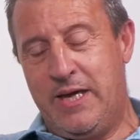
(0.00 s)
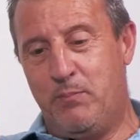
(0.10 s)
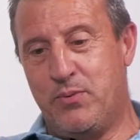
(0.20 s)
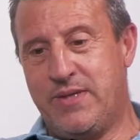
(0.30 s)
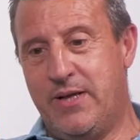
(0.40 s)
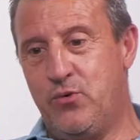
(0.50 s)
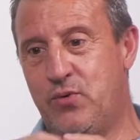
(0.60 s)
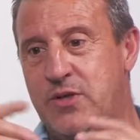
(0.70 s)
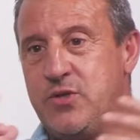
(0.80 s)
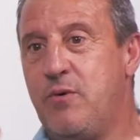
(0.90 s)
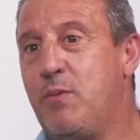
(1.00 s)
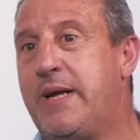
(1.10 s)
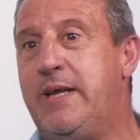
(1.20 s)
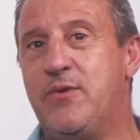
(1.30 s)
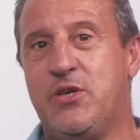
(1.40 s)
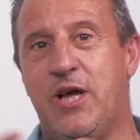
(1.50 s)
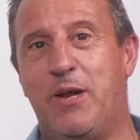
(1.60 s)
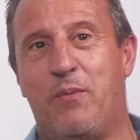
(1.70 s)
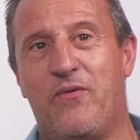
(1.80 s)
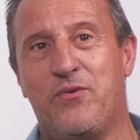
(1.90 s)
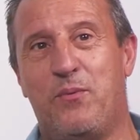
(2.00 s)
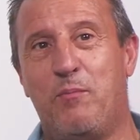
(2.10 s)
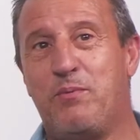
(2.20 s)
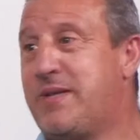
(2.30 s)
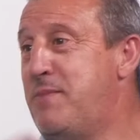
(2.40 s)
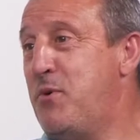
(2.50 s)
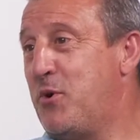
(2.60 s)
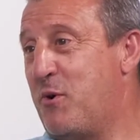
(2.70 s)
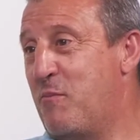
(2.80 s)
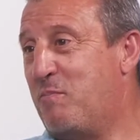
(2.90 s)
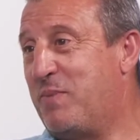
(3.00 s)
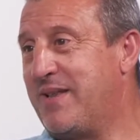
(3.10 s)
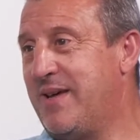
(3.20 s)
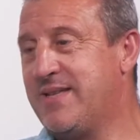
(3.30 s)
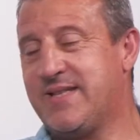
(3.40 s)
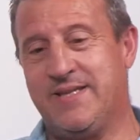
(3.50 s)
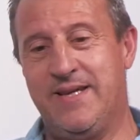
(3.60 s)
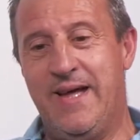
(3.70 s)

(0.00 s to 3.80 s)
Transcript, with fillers: E, portanto, eles não me queriam deixar ir para o futebol porque temiam que eu me perdesse